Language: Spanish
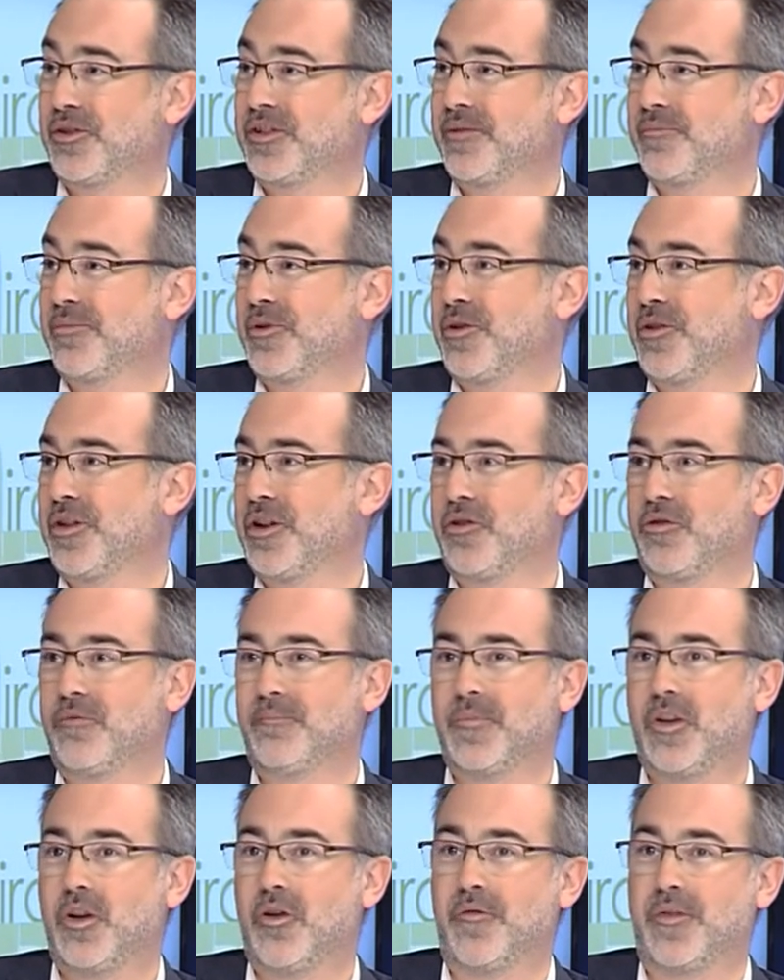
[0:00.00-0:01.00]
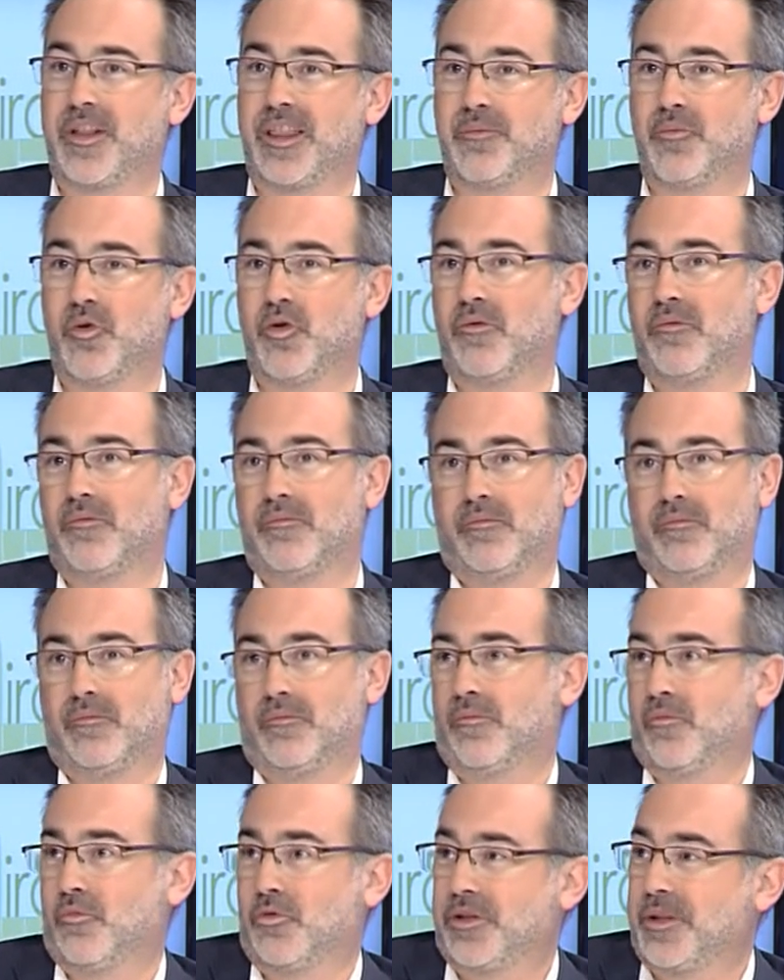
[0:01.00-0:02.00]
siempre lo digo, ofrecemos
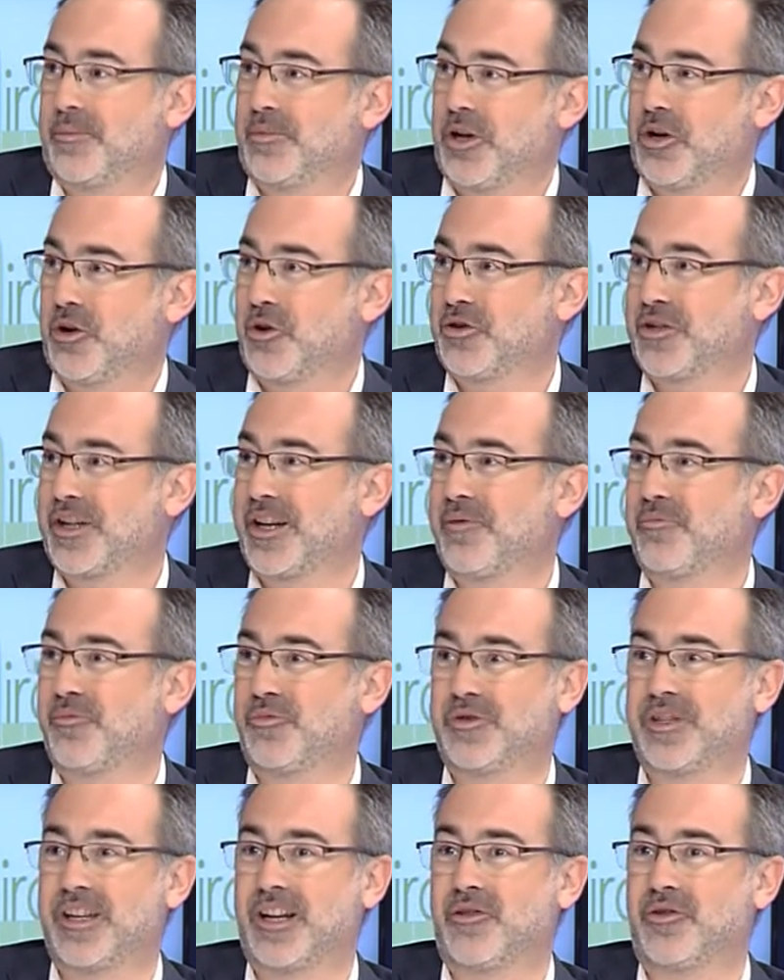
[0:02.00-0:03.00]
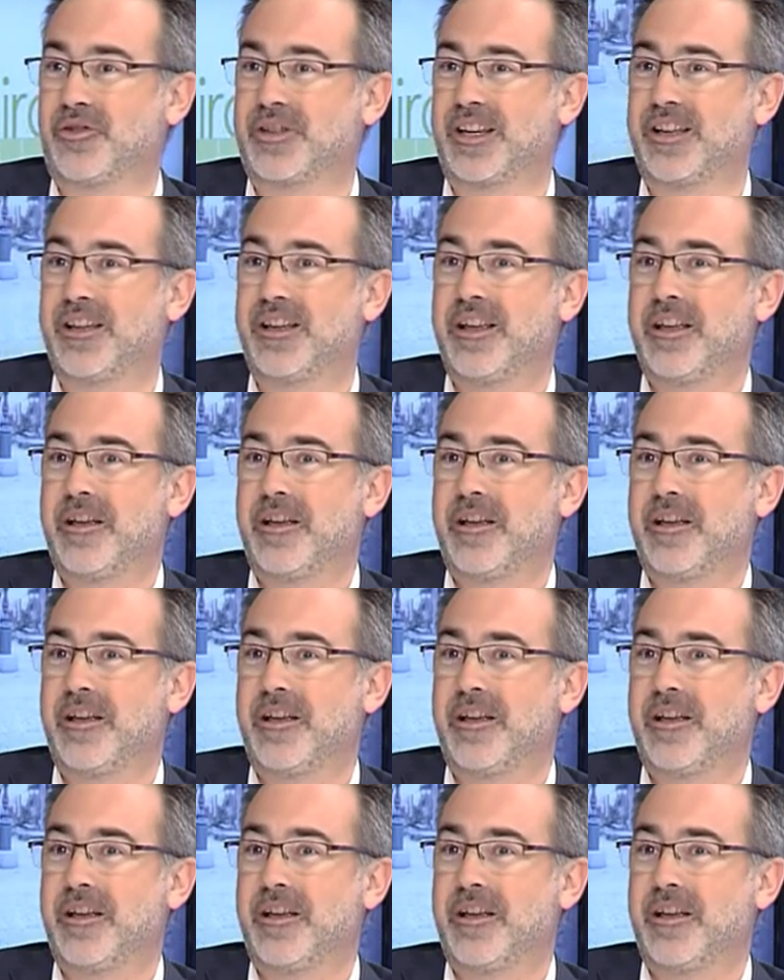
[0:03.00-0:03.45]
múltiples cosas, muchas cosas,